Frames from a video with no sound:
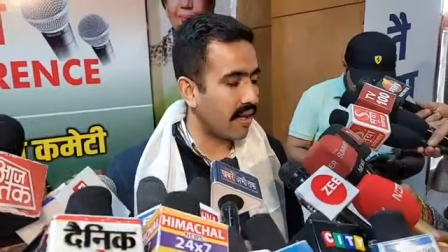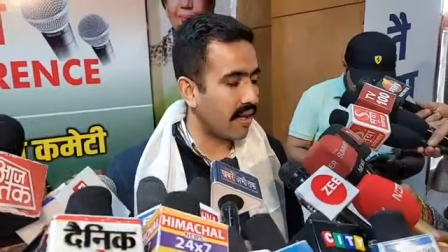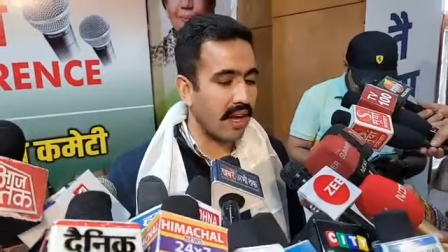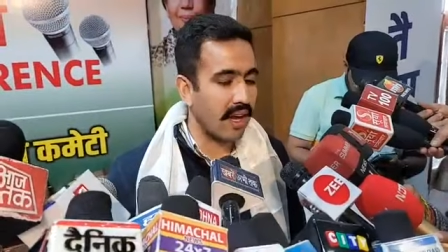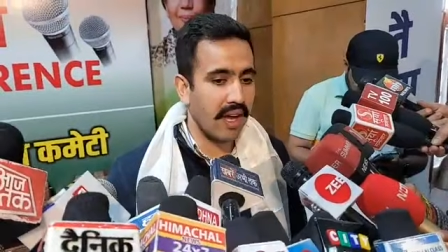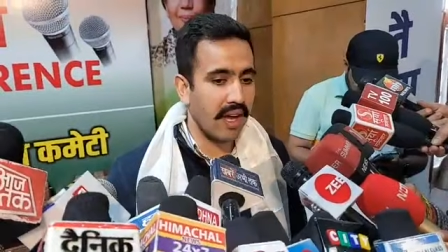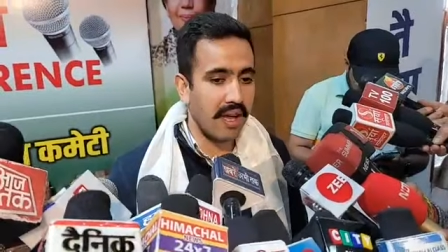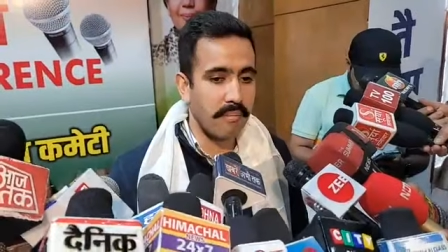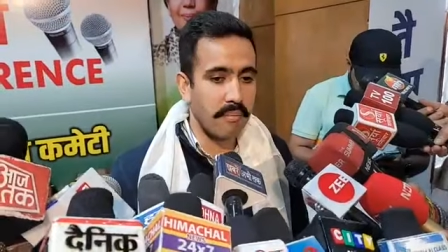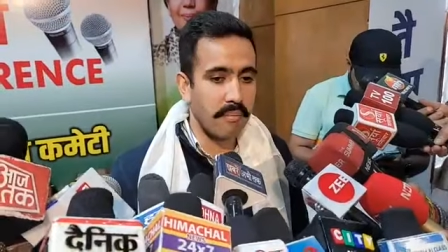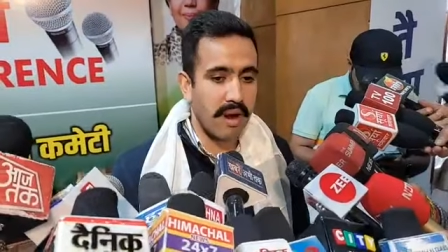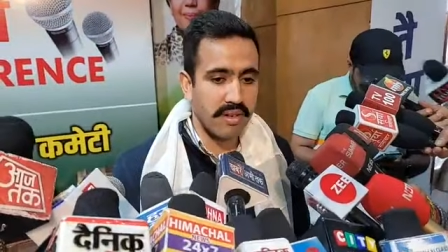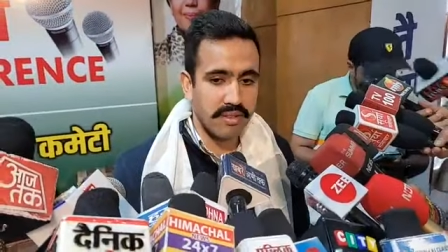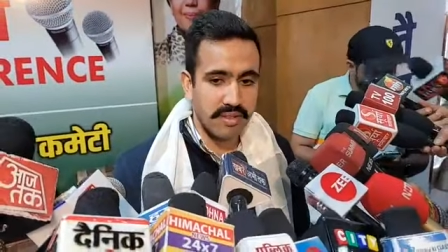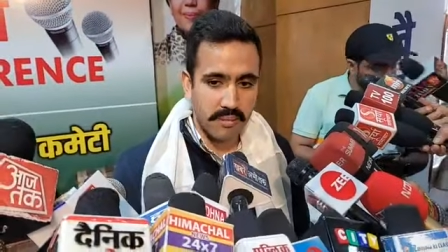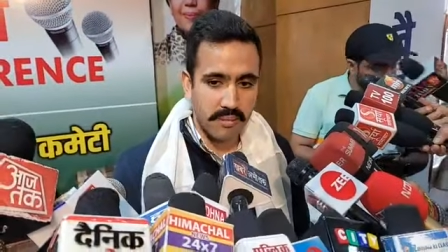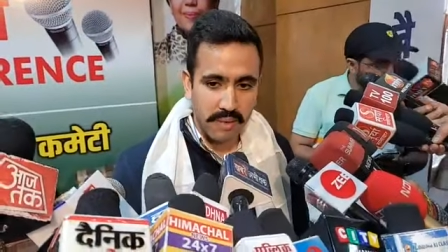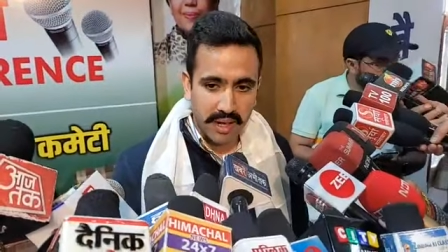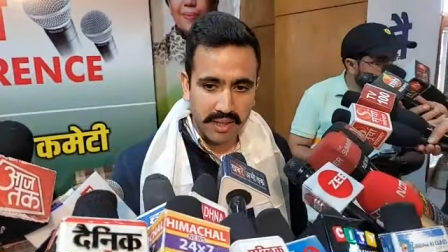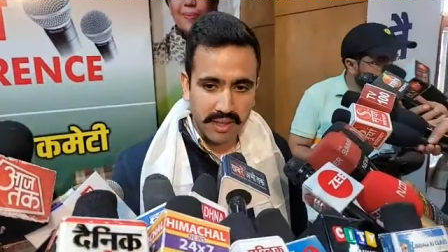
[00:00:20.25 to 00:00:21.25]
दिया है मान
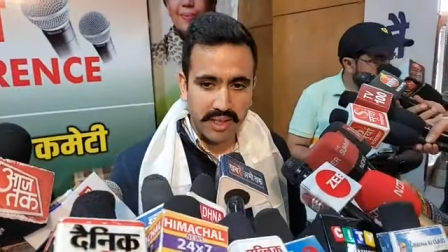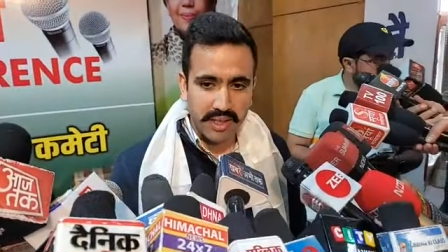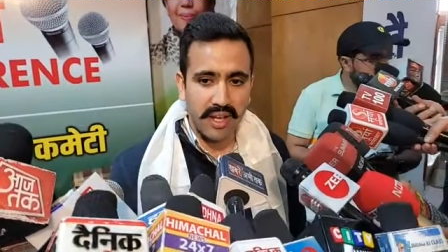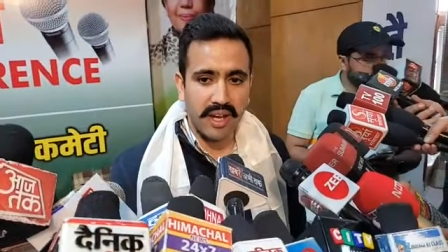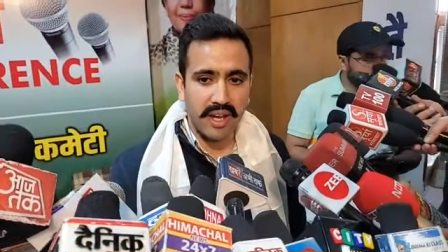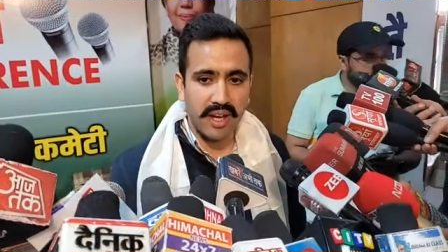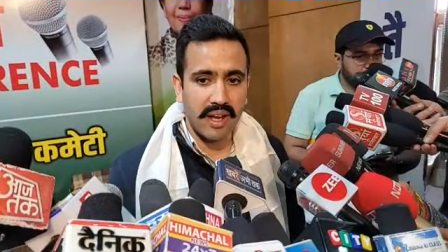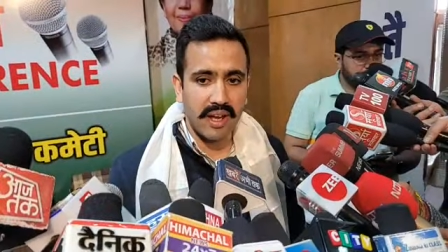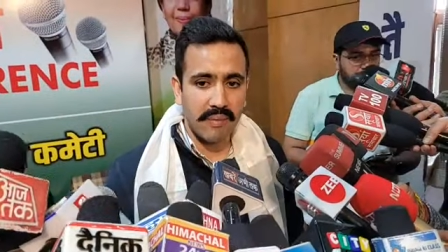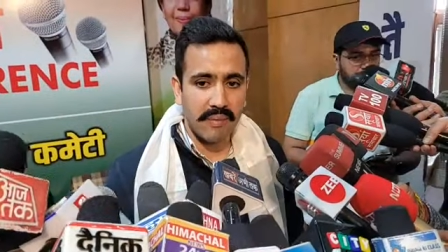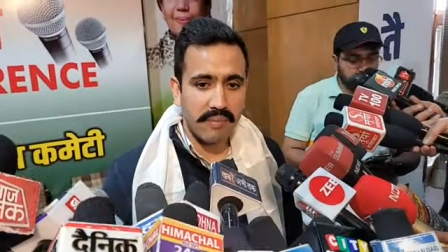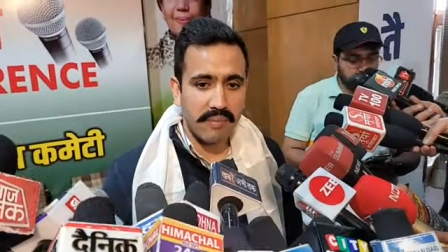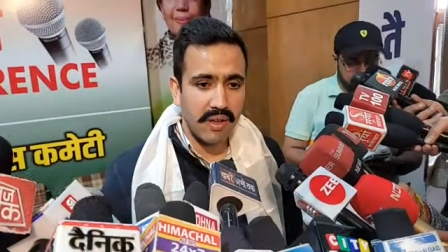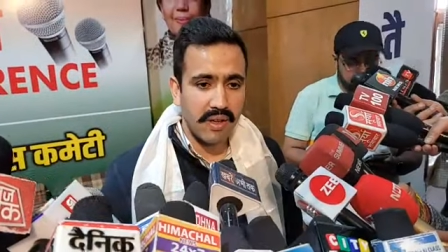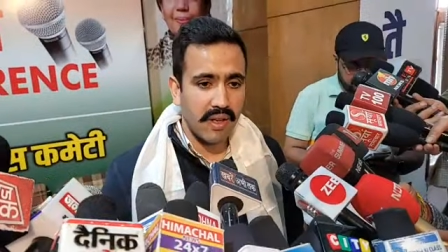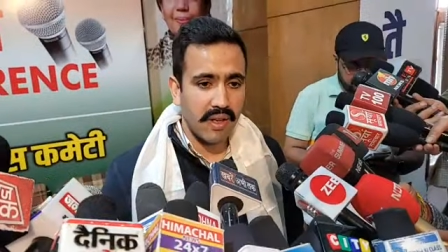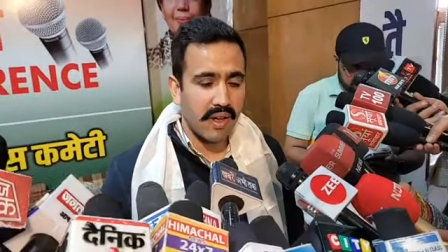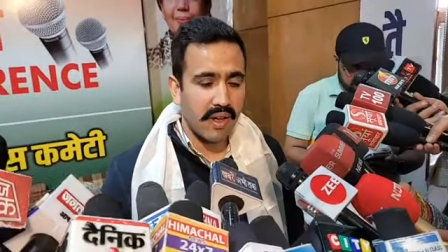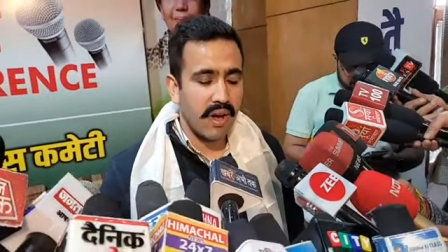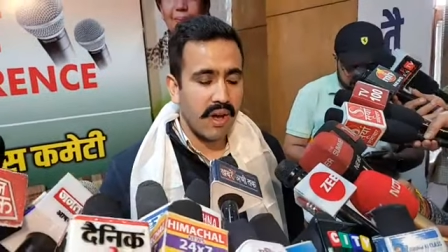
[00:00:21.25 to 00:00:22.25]
सम्मान दिया
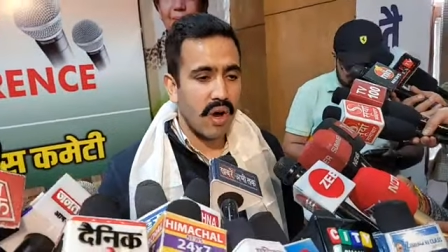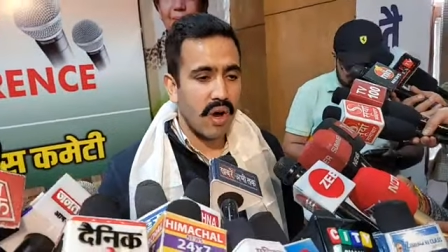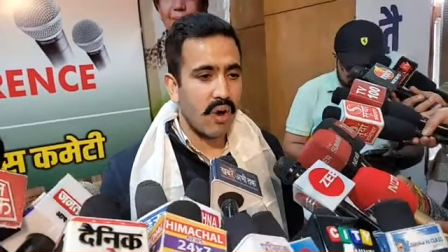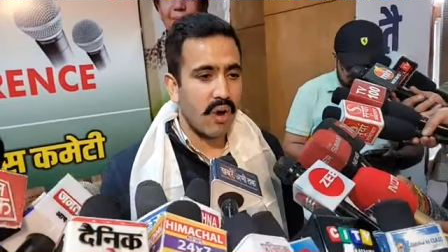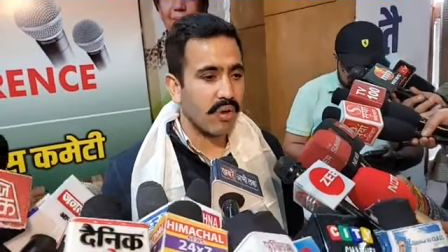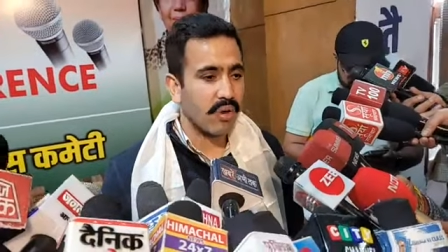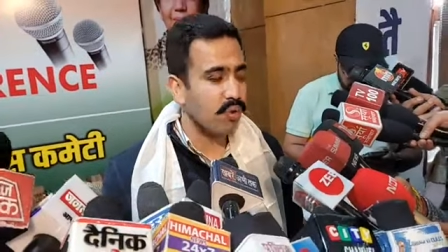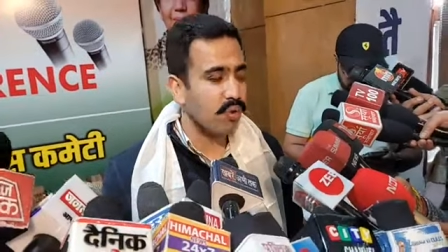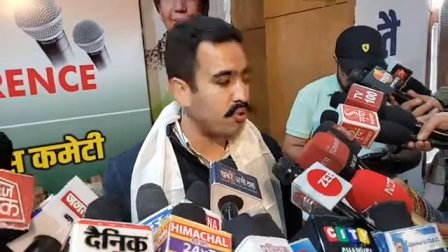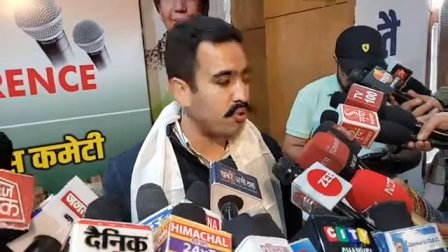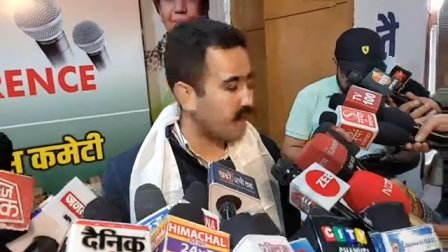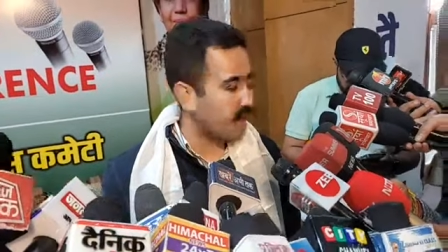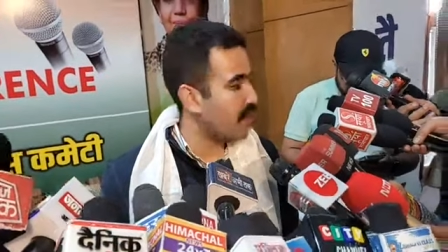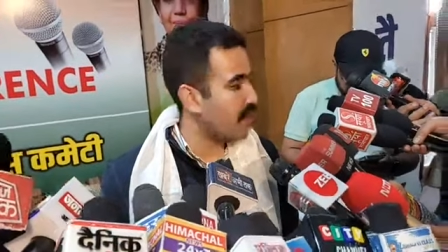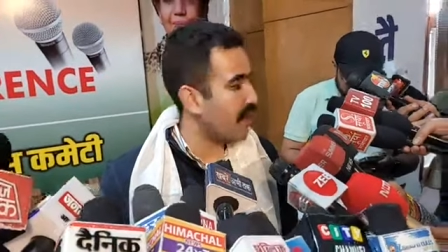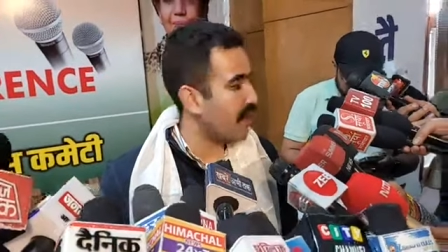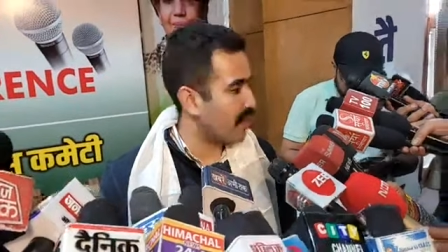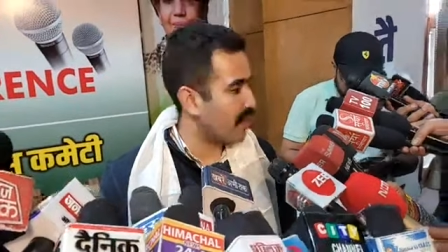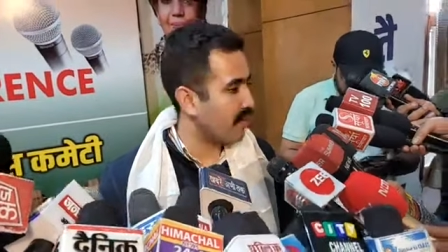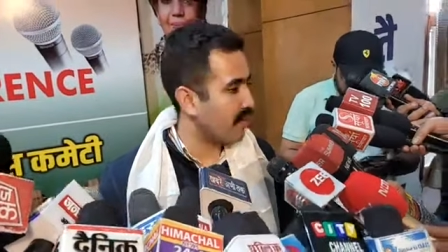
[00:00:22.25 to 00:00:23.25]
है और दूसरी
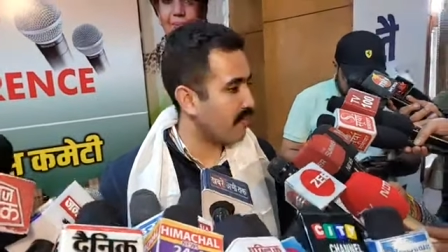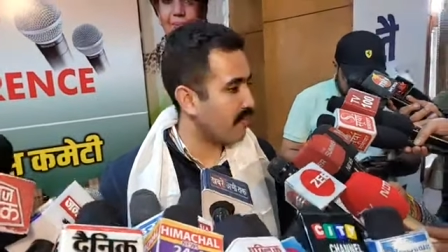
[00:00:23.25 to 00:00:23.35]
बात